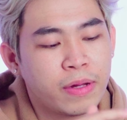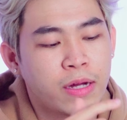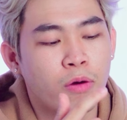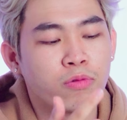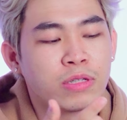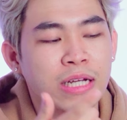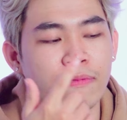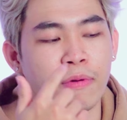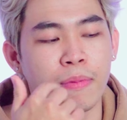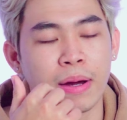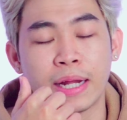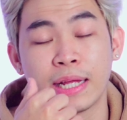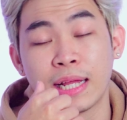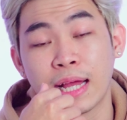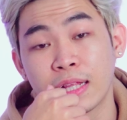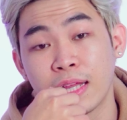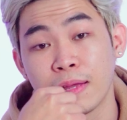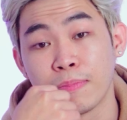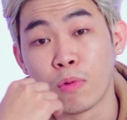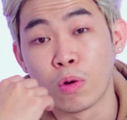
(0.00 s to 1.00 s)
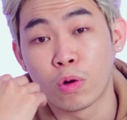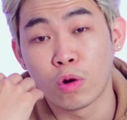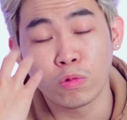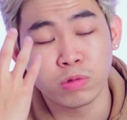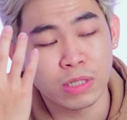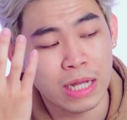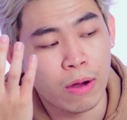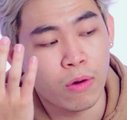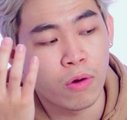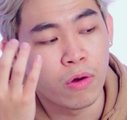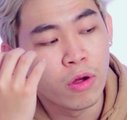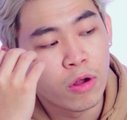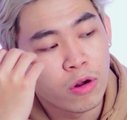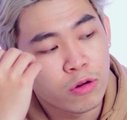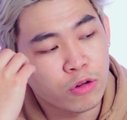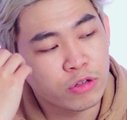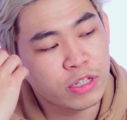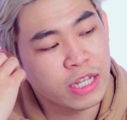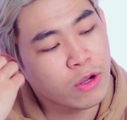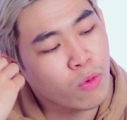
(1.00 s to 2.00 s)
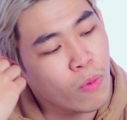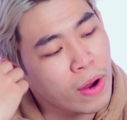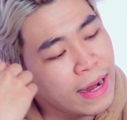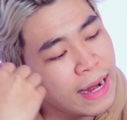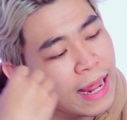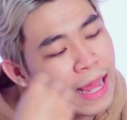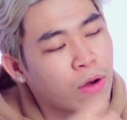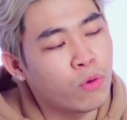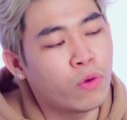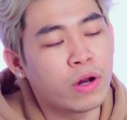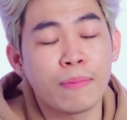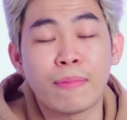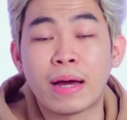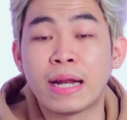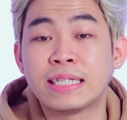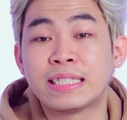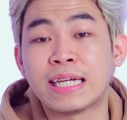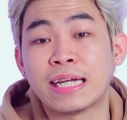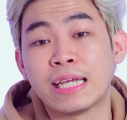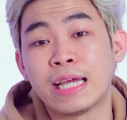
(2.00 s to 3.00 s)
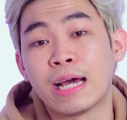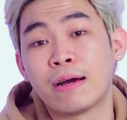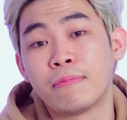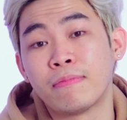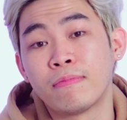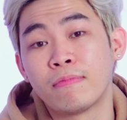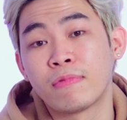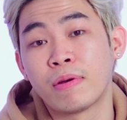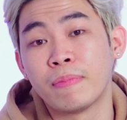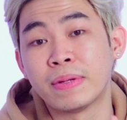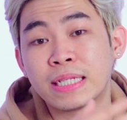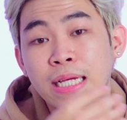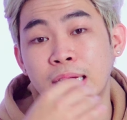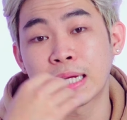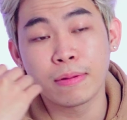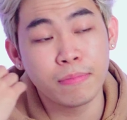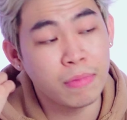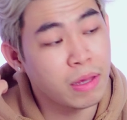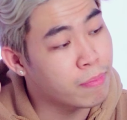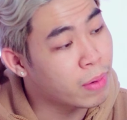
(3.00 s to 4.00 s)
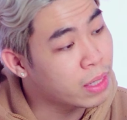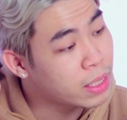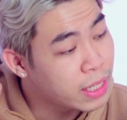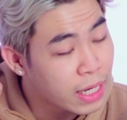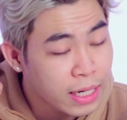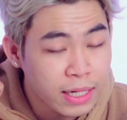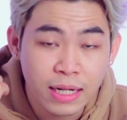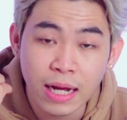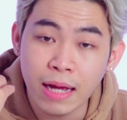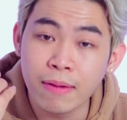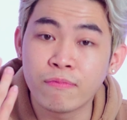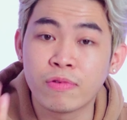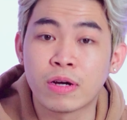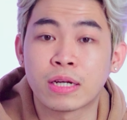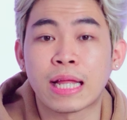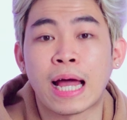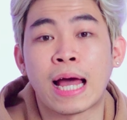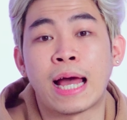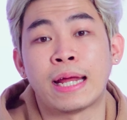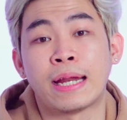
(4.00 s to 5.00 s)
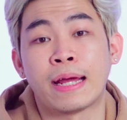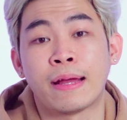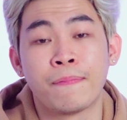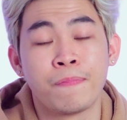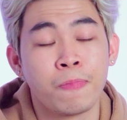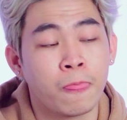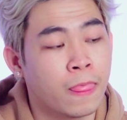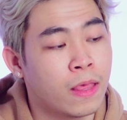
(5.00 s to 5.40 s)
không chạm vào màn hình nhá, thì một lúc sau nó sẽ quay lại luôn cái màn hình trải nghiệm, và mình sẽ bị mất hết game vừa tải này,